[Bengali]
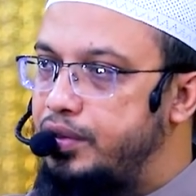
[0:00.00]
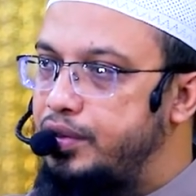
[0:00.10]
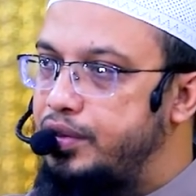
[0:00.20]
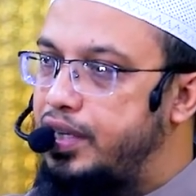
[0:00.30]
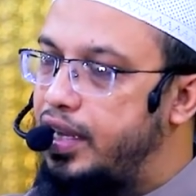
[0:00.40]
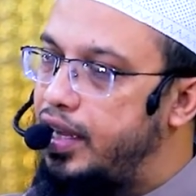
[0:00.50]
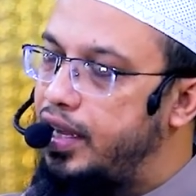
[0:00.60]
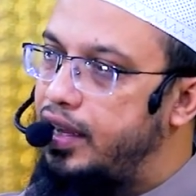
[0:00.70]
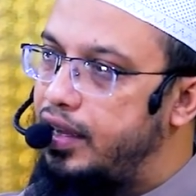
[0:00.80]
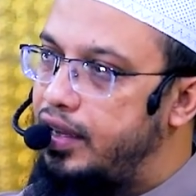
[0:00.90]
তো সে
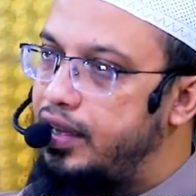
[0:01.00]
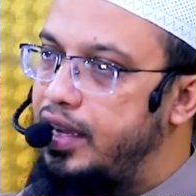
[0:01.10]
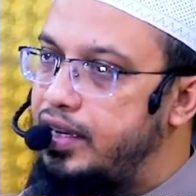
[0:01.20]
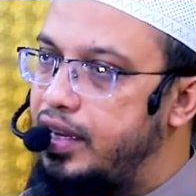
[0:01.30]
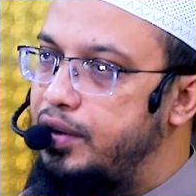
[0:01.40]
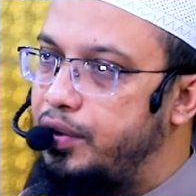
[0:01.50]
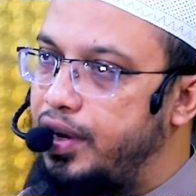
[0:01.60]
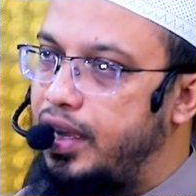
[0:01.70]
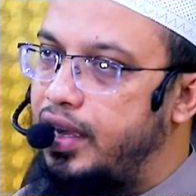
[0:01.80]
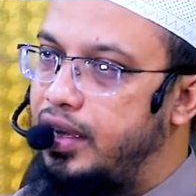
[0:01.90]
ইয়ে টিয়ে
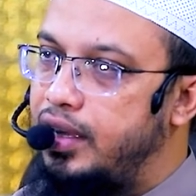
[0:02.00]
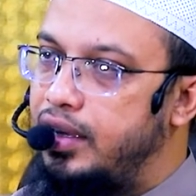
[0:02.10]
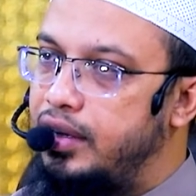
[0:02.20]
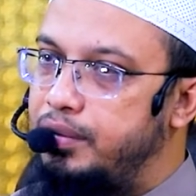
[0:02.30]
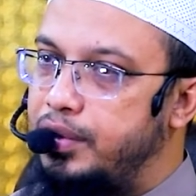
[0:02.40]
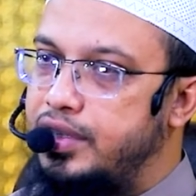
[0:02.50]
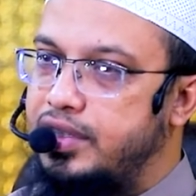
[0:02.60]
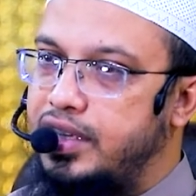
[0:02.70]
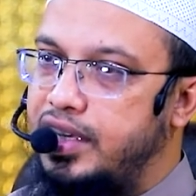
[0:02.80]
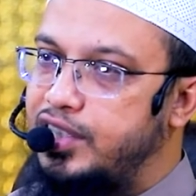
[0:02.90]
করে
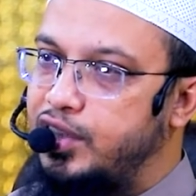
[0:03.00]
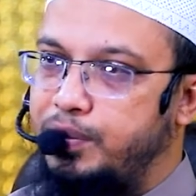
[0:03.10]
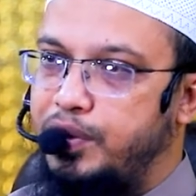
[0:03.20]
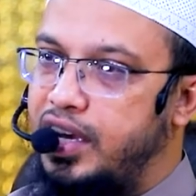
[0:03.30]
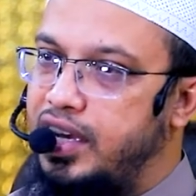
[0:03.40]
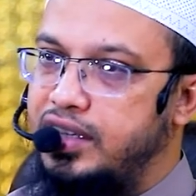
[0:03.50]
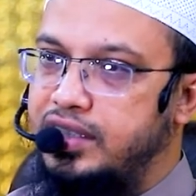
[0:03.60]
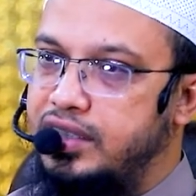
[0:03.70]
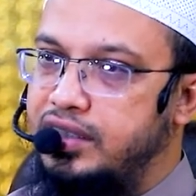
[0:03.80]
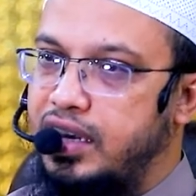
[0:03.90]
বলতেছে সর্বনাশ
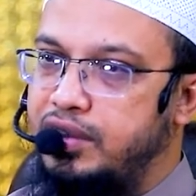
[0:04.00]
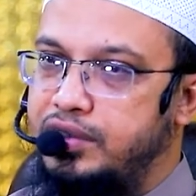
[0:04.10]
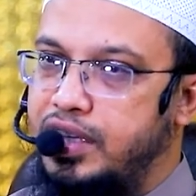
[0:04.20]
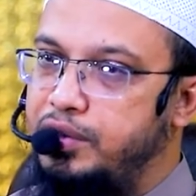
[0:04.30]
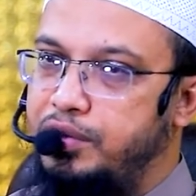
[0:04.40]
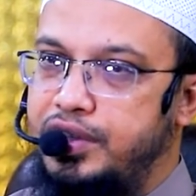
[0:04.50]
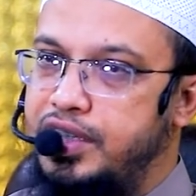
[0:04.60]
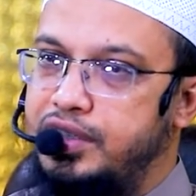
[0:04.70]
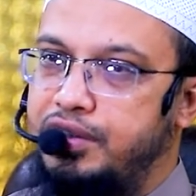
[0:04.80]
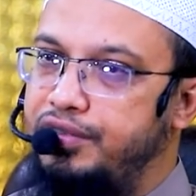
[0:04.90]
তার তো জাদু করে
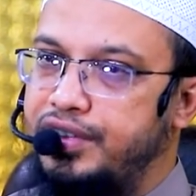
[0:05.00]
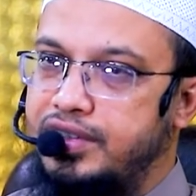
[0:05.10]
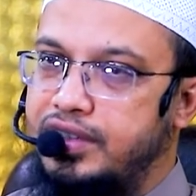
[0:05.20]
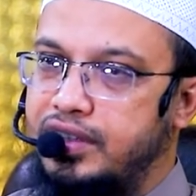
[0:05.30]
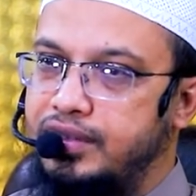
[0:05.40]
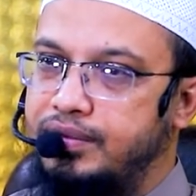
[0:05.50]
শেষ করে ফেলছে